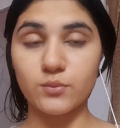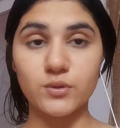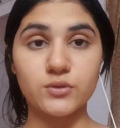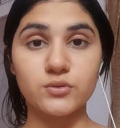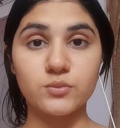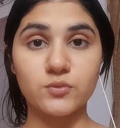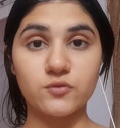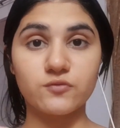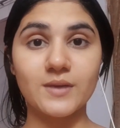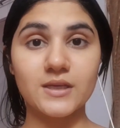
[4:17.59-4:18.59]
आई वांट टू
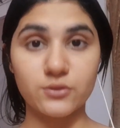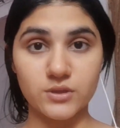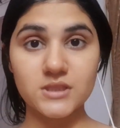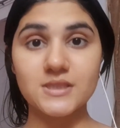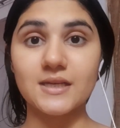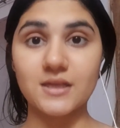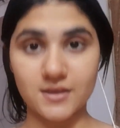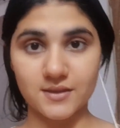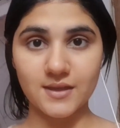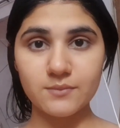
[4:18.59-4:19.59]
रिमूव माय क्यूटिकल्स एंड
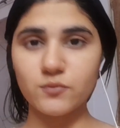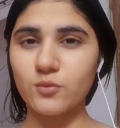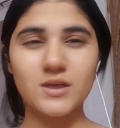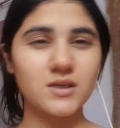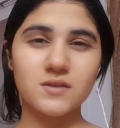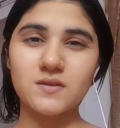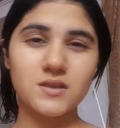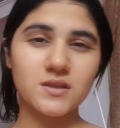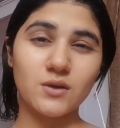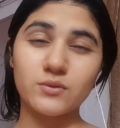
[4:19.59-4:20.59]
कट देम वो मैं करते हुए
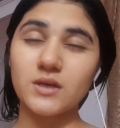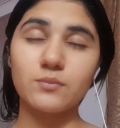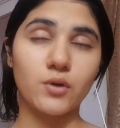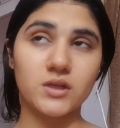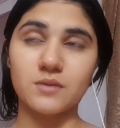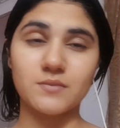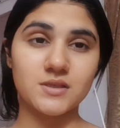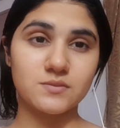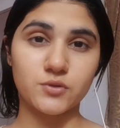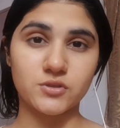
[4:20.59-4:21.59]
नहीं दिखाऊंगी यार बहुत
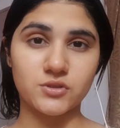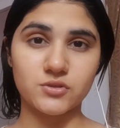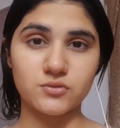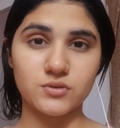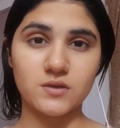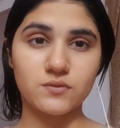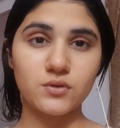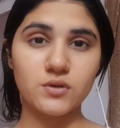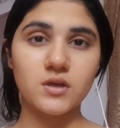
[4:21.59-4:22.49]
लंबा प्रोसीजर होता है वो